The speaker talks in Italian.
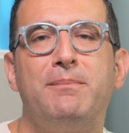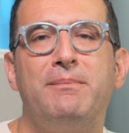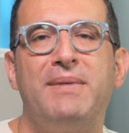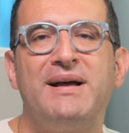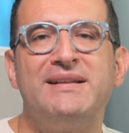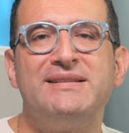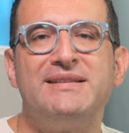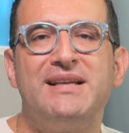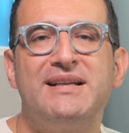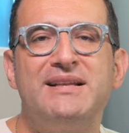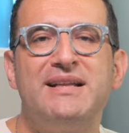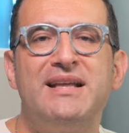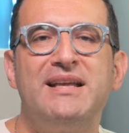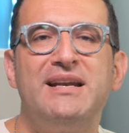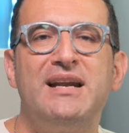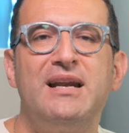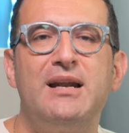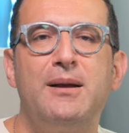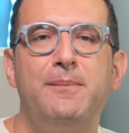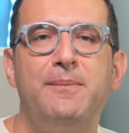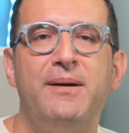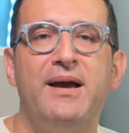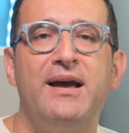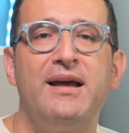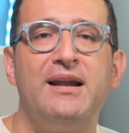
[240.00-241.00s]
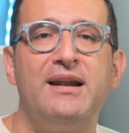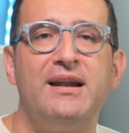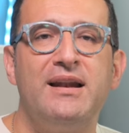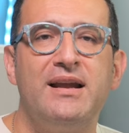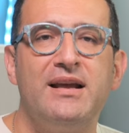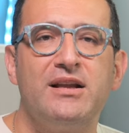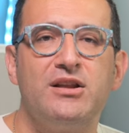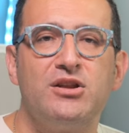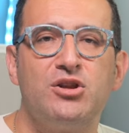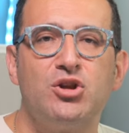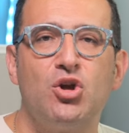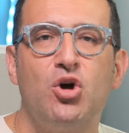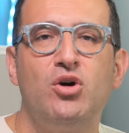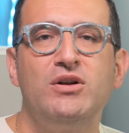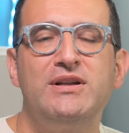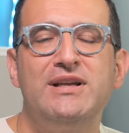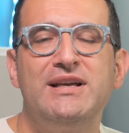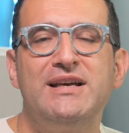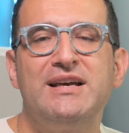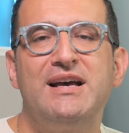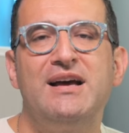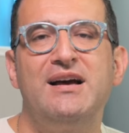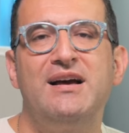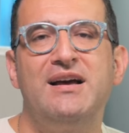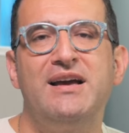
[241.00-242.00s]
a mantenere la pelle
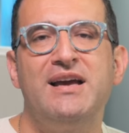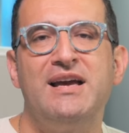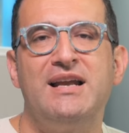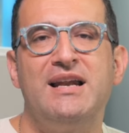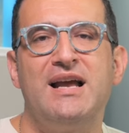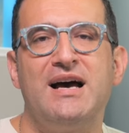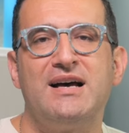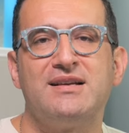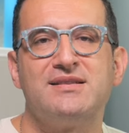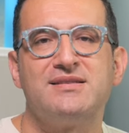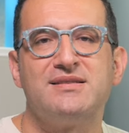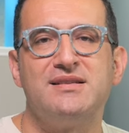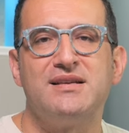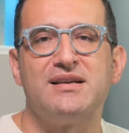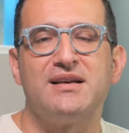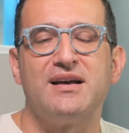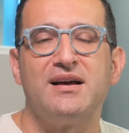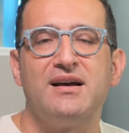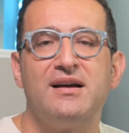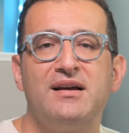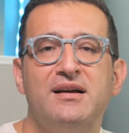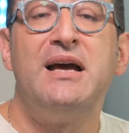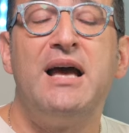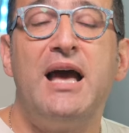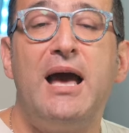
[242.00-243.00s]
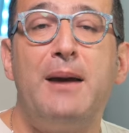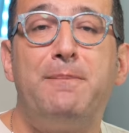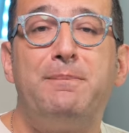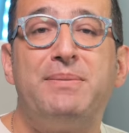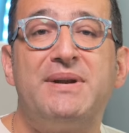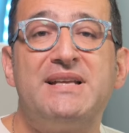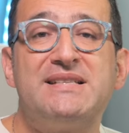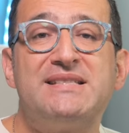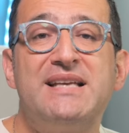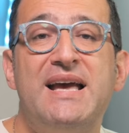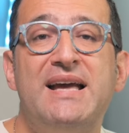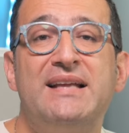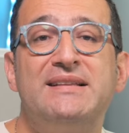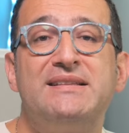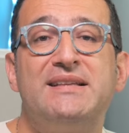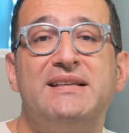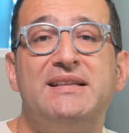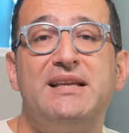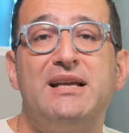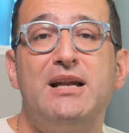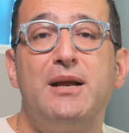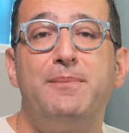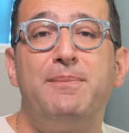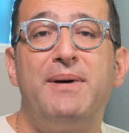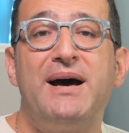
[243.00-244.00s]
tonica e elastica. È presente
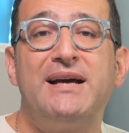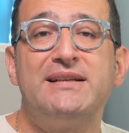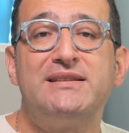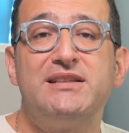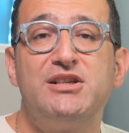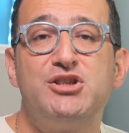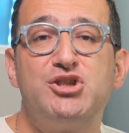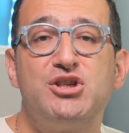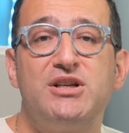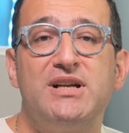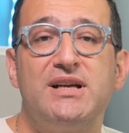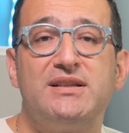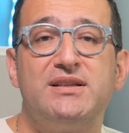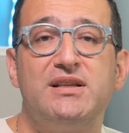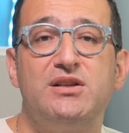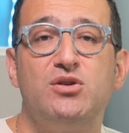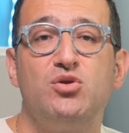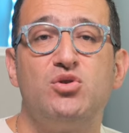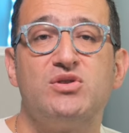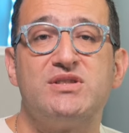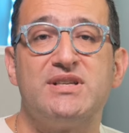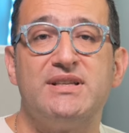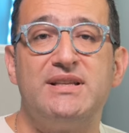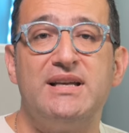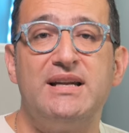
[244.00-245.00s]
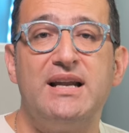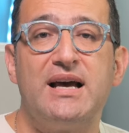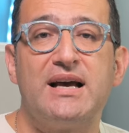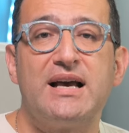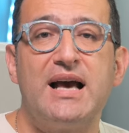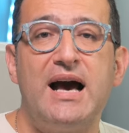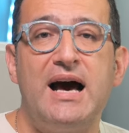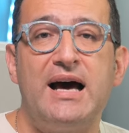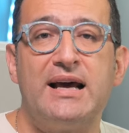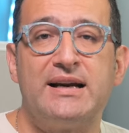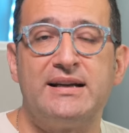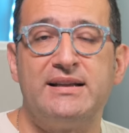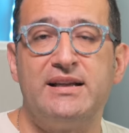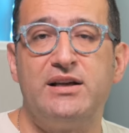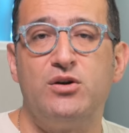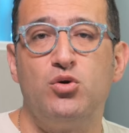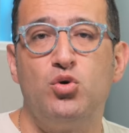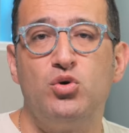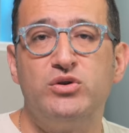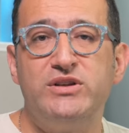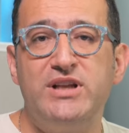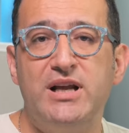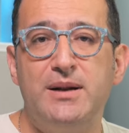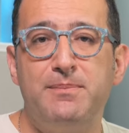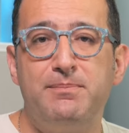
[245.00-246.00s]
nelle parti gelatinose della carne
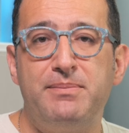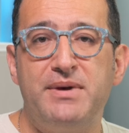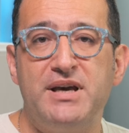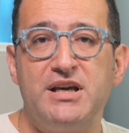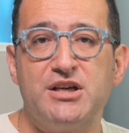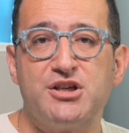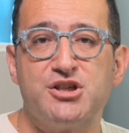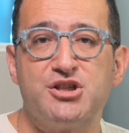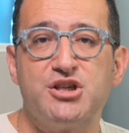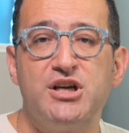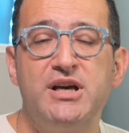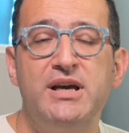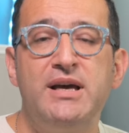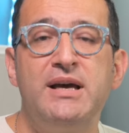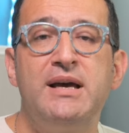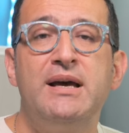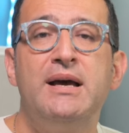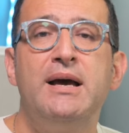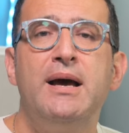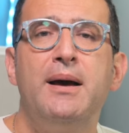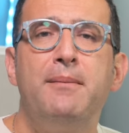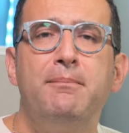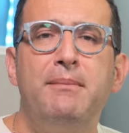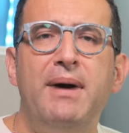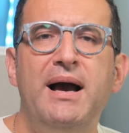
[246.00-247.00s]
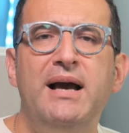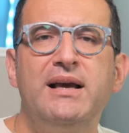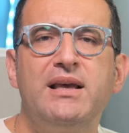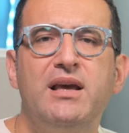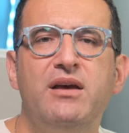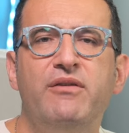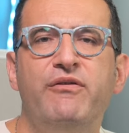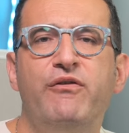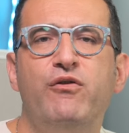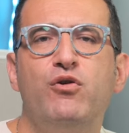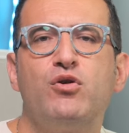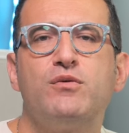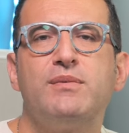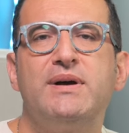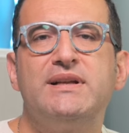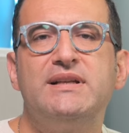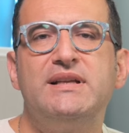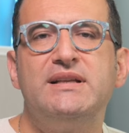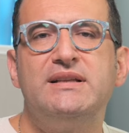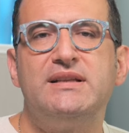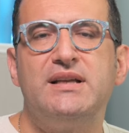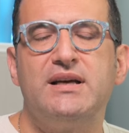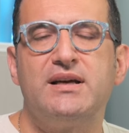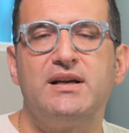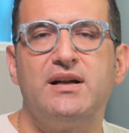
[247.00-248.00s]
o del pesce, ma anche in forma di
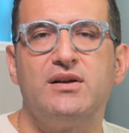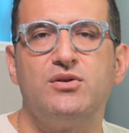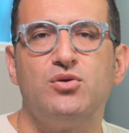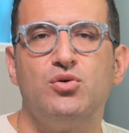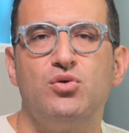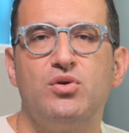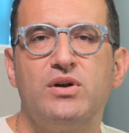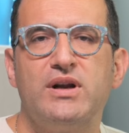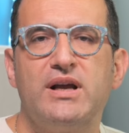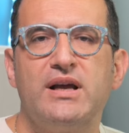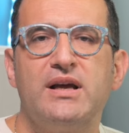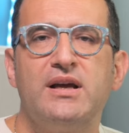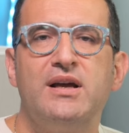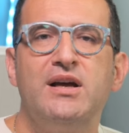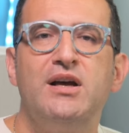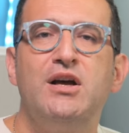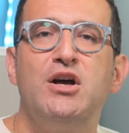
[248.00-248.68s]
integratore.